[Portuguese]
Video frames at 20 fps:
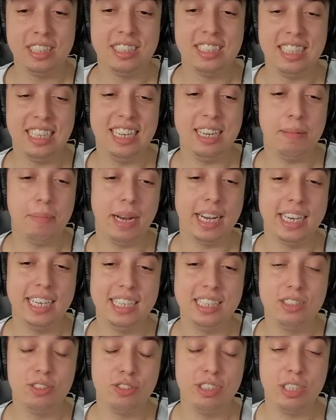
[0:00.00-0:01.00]
Seria bacana
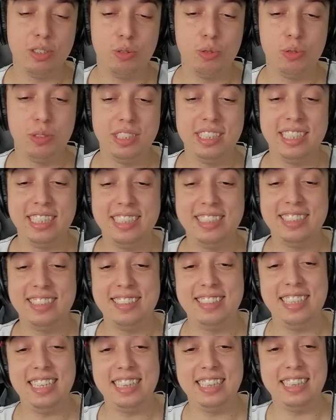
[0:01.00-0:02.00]
se você conseguisse
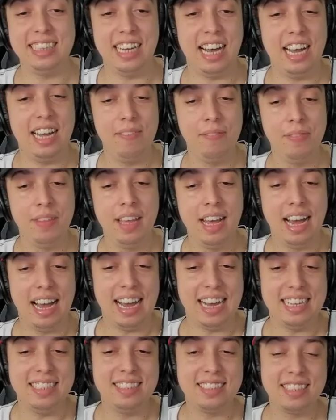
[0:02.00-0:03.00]
setar
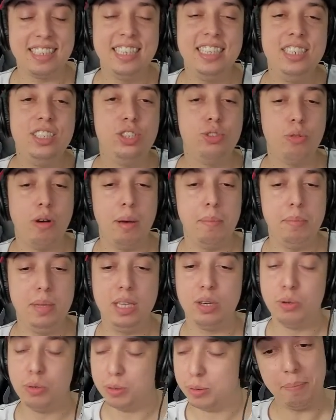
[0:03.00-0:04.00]
a skin de um
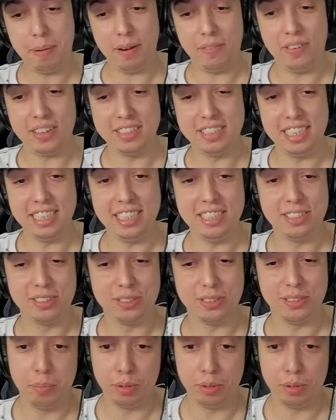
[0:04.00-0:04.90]
amigo para fazer isso. Hum.